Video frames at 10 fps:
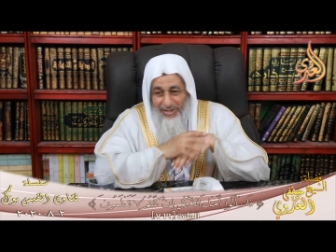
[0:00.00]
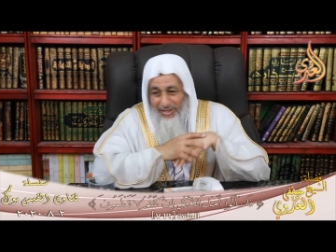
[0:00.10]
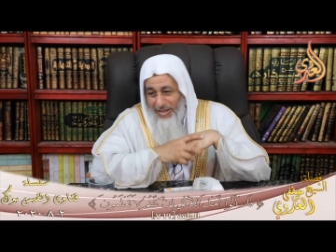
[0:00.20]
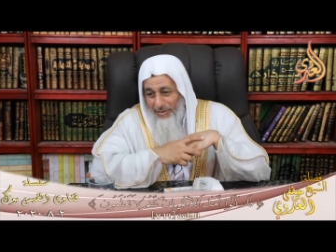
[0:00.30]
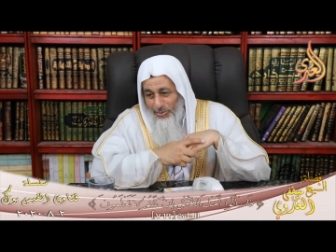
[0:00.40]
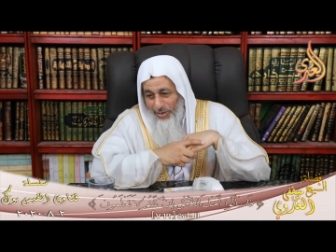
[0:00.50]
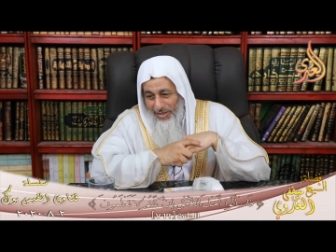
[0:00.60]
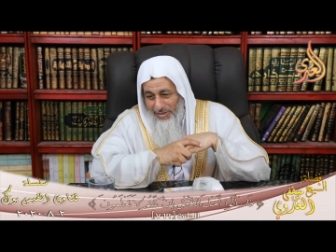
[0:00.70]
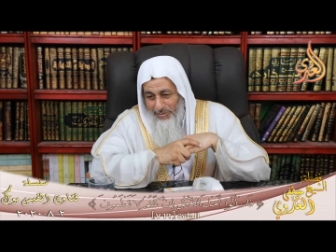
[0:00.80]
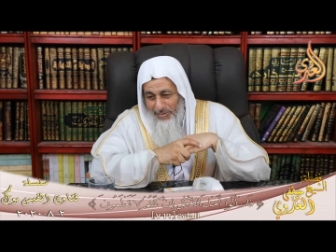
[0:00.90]
قال ابن
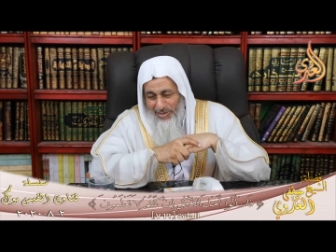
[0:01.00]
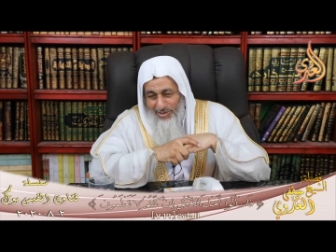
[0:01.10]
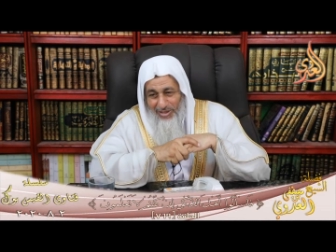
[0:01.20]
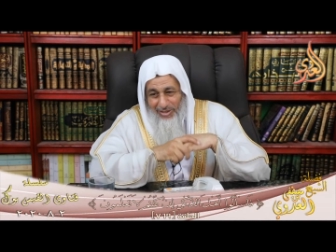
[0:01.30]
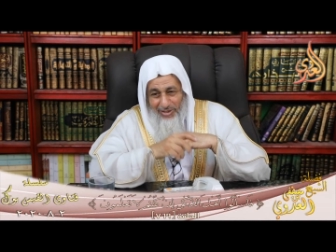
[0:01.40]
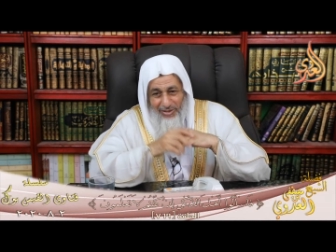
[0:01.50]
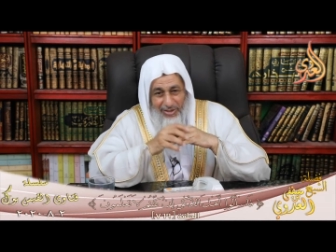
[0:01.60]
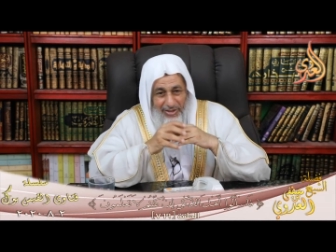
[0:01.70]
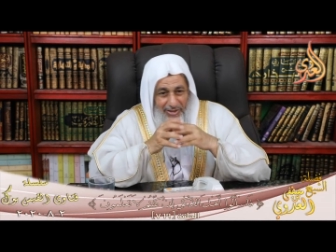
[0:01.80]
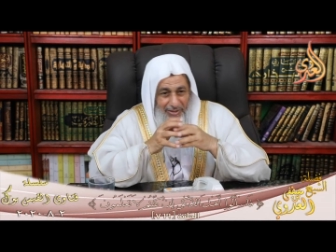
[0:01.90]
حزم مثل هذا
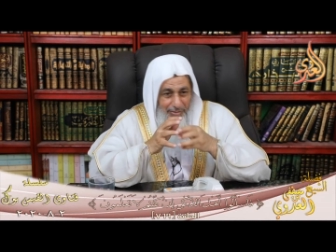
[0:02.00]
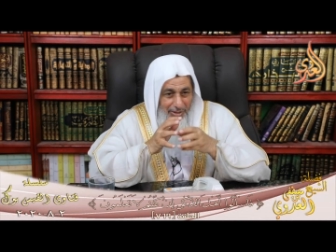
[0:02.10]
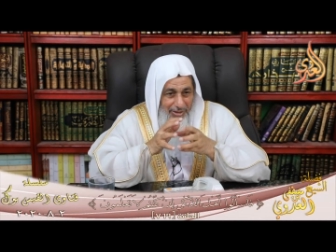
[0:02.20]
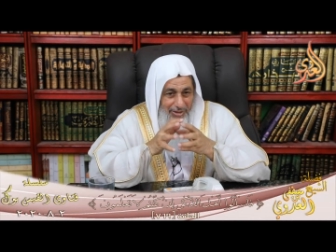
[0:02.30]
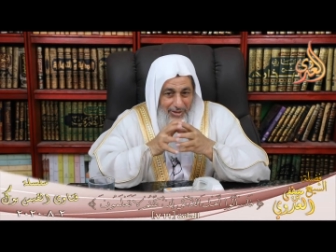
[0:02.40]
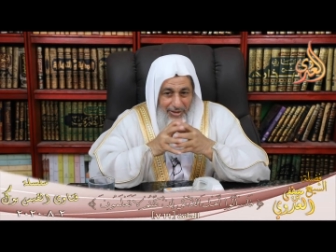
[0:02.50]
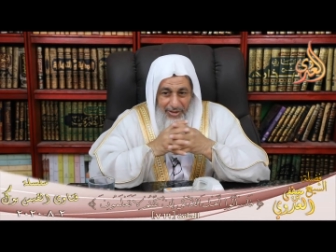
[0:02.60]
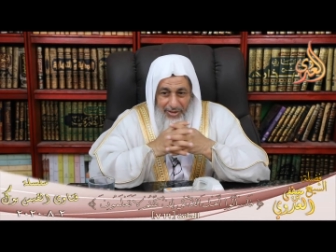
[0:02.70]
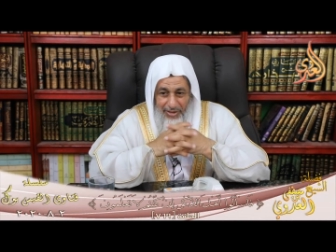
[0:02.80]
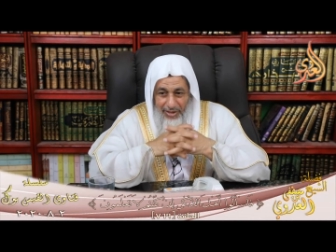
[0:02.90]
القائل ينبغي
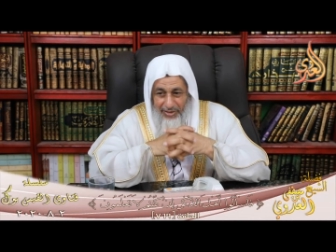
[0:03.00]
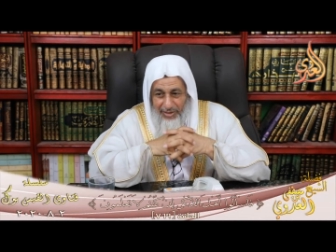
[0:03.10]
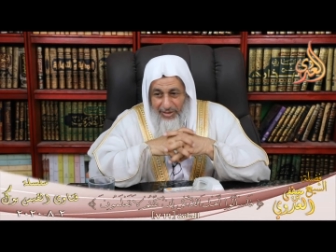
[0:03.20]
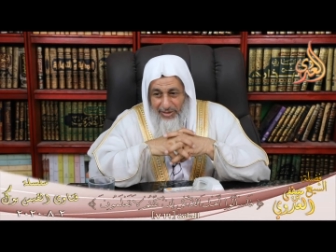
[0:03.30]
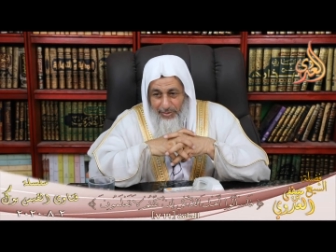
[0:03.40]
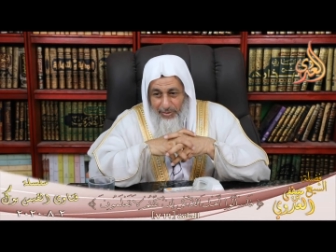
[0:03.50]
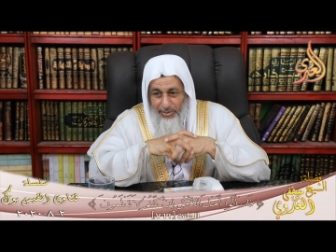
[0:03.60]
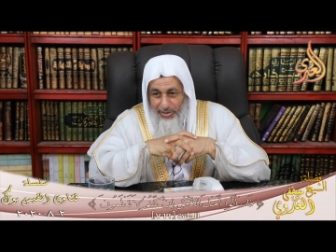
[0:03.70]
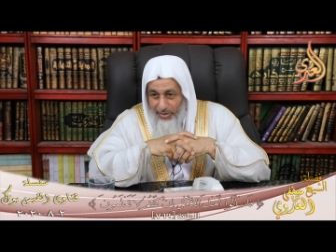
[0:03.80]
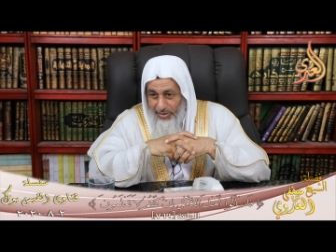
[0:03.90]
أن نأتي
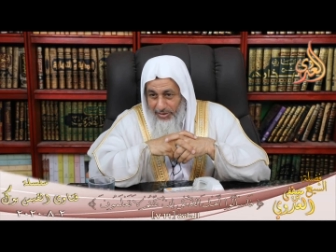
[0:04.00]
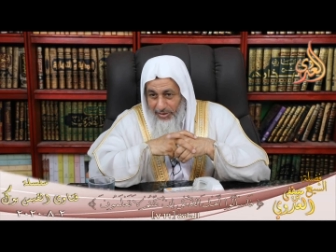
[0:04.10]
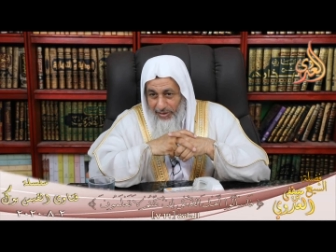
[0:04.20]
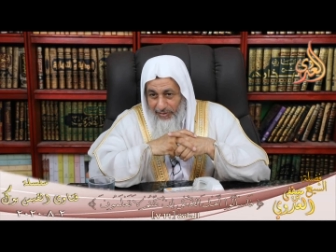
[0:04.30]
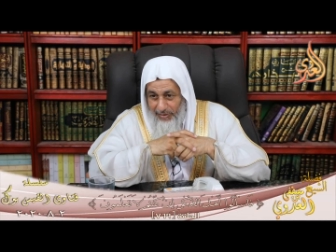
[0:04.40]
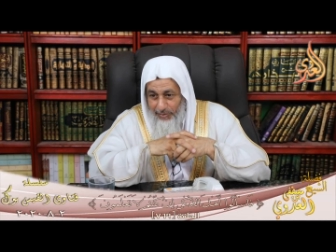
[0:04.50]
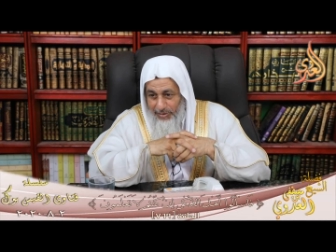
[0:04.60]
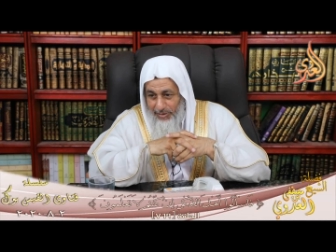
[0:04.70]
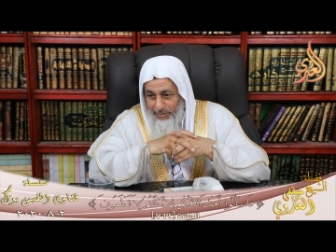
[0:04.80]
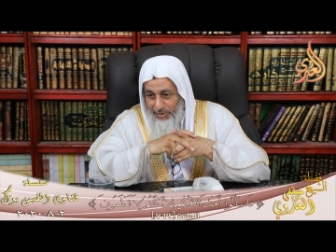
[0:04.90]
بمطرقة
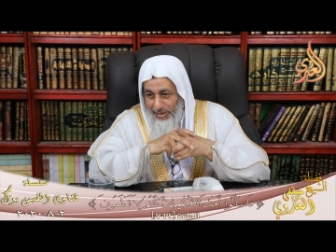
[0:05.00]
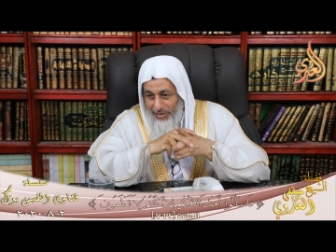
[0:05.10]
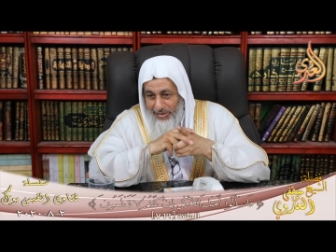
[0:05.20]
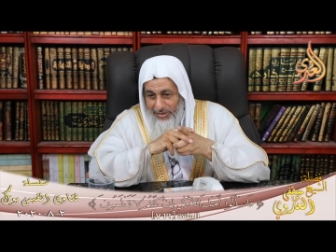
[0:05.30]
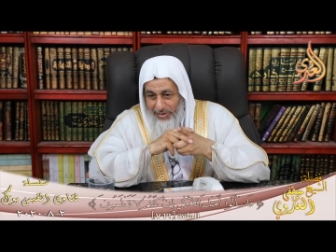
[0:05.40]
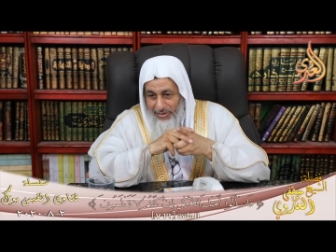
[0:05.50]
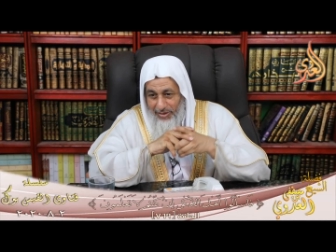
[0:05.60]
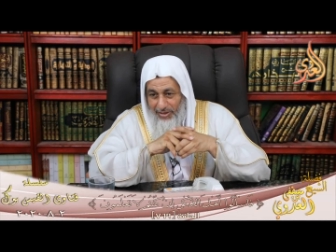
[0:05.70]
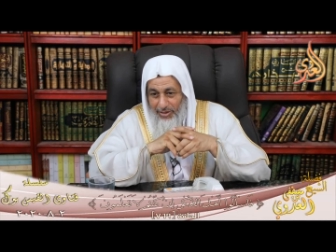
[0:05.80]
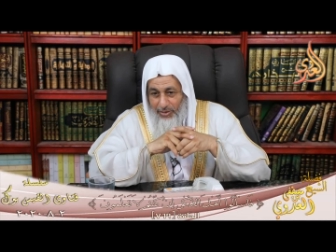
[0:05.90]
عظيمة من حديد
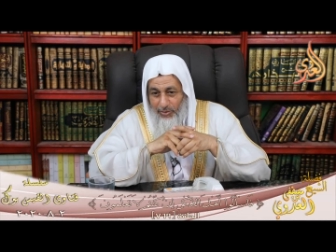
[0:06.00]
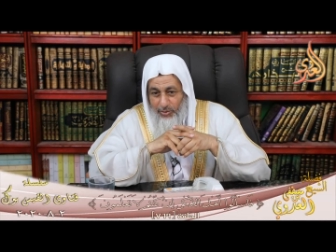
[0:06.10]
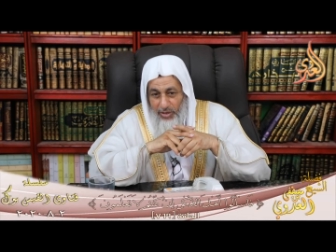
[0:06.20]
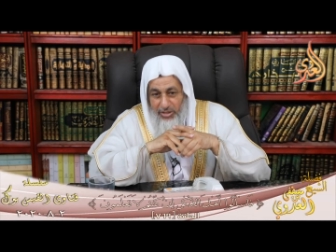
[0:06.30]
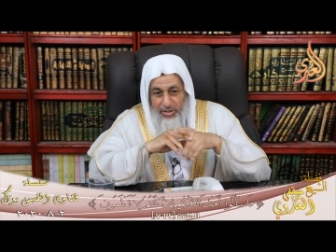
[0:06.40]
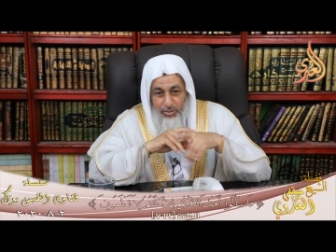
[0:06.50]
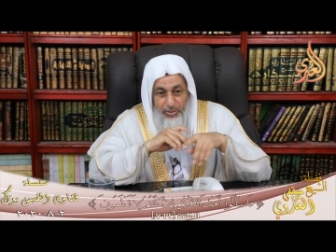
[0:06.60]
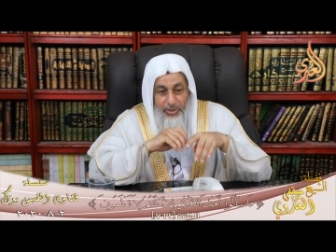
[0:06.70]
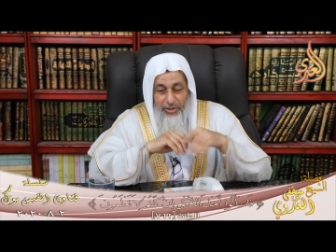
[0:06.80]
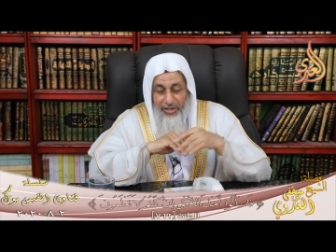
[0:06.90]

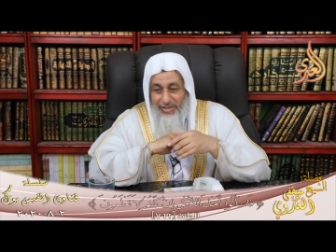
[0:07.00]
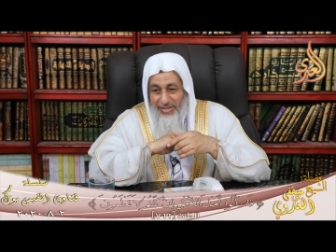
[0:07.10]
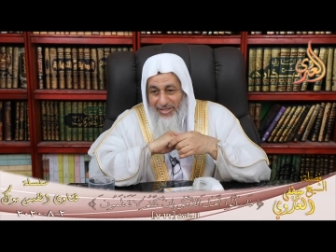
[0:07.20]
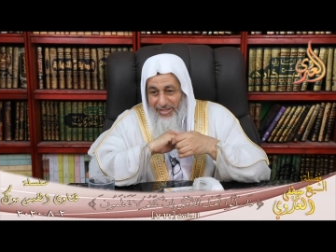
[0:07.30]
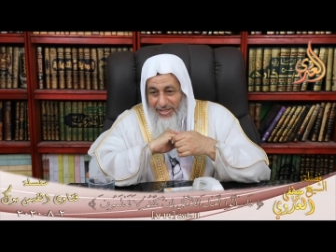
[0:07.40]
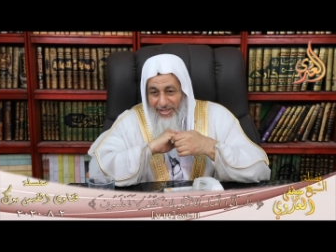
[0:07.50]
ونهشم بها رأسه